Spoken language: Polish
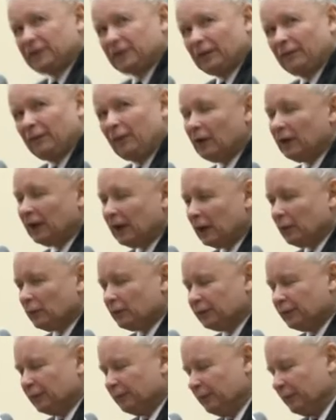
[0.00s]
e, czy wierzy
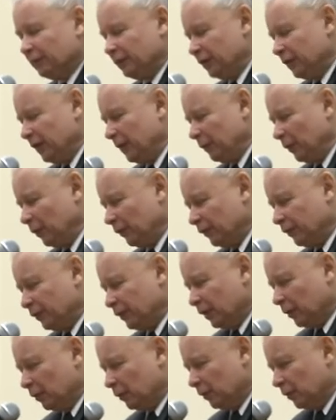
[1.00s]
Pan, że po nowym roku
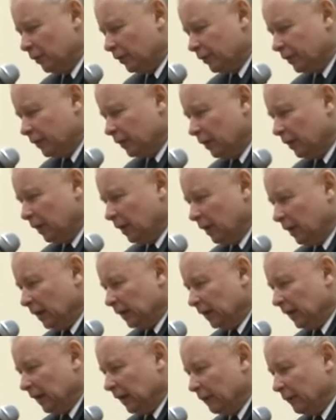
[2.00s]
wotum nieufności,
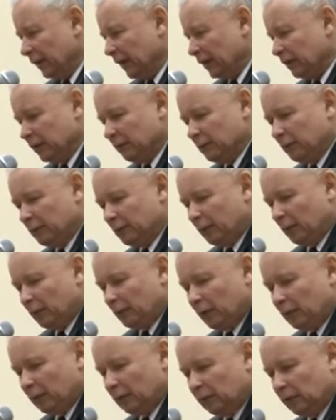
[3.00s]
które chcecie e,
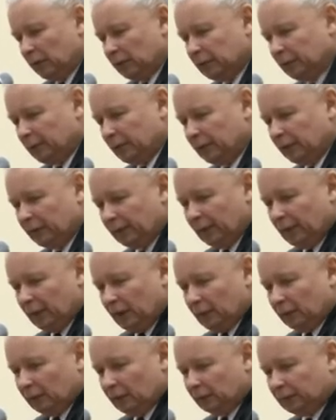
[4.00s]

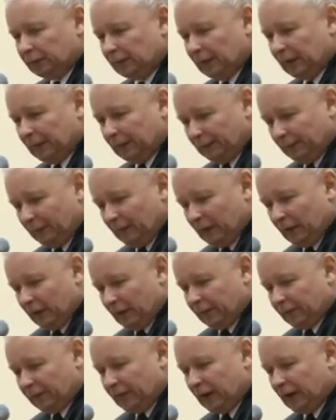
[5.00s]
postawić, uda się
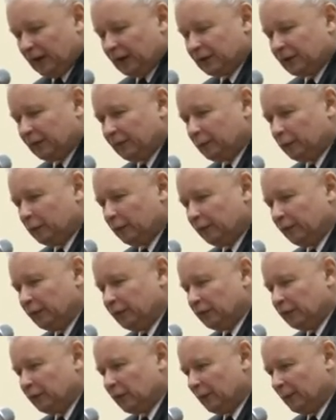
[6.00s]
przegłosować?
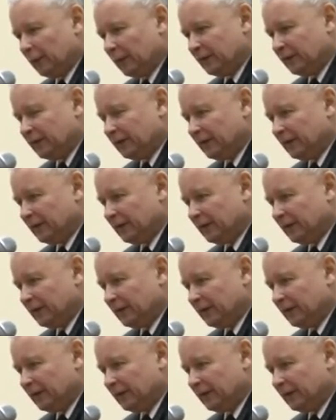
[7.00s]
No,